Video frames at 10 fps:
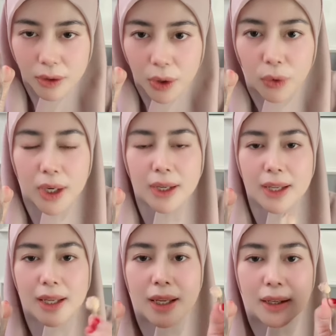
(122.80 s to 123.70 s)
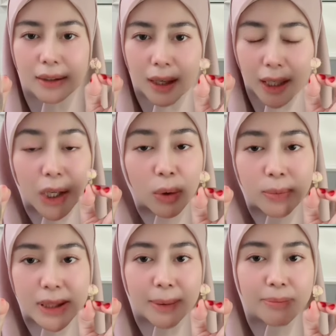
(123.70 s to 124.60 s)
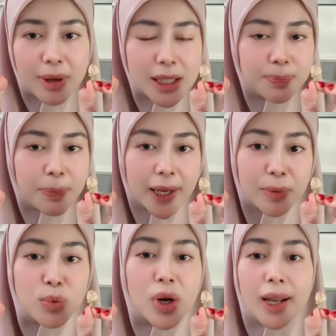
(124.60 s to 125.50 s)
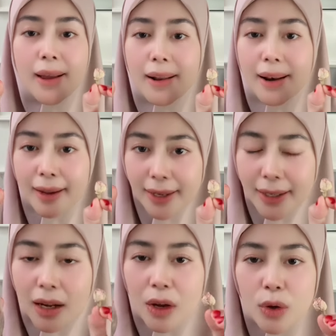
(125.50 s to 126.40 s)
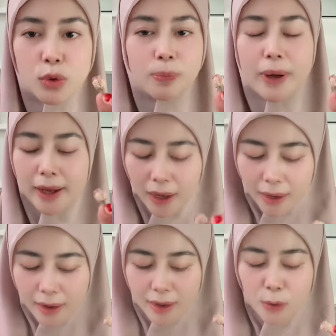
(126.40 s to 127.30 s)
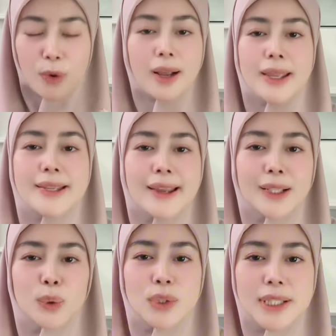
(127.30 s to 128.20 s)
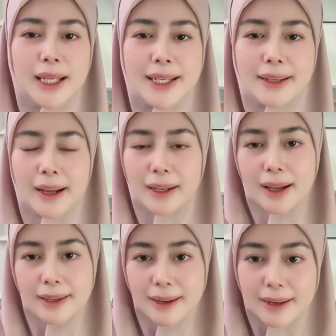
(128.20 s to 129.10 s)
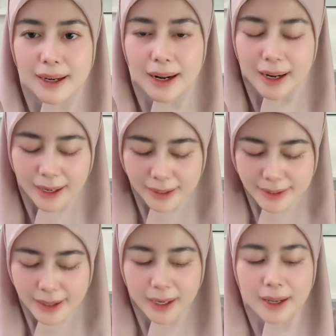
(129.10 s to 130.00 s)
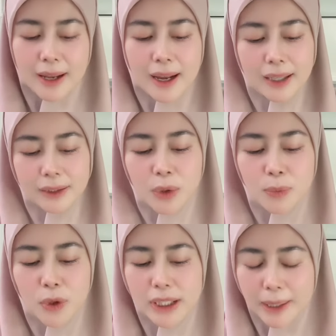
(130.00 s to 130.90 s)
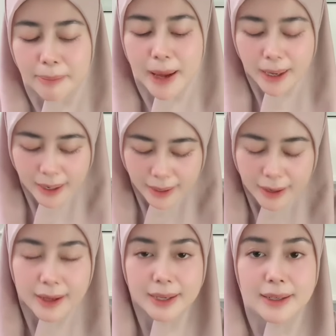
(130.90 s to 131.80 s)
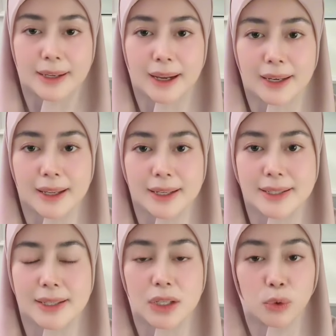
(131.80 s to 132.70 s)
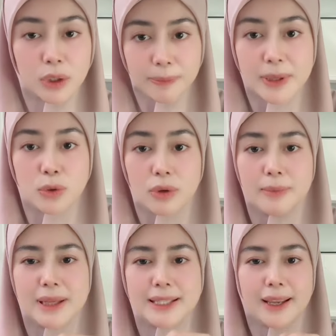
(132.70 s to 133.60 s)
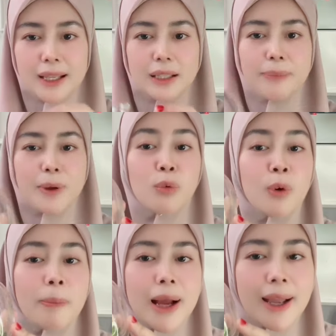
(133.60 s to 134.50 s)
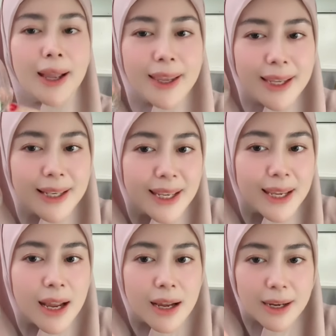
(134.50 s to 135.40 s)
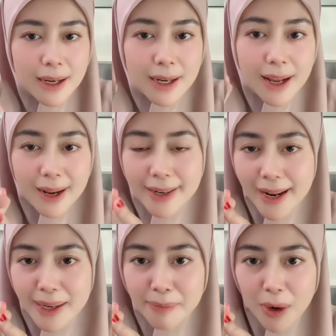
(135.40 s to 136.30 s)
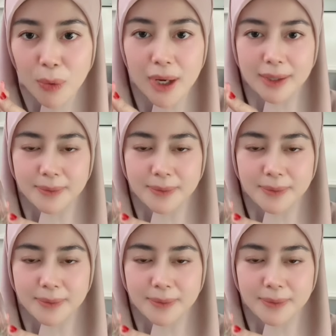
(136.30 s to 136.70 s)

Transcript: udah wangi. Nah, ini kamu bisa mix pakai bunga yang lain supaya wanginya itu jadi nggak hanya kenanga aja atau mau ditambahkan lagi dengan irisan jeruk nipis juga bisa ya tapi aku mau pakai ini kenanga dan mawar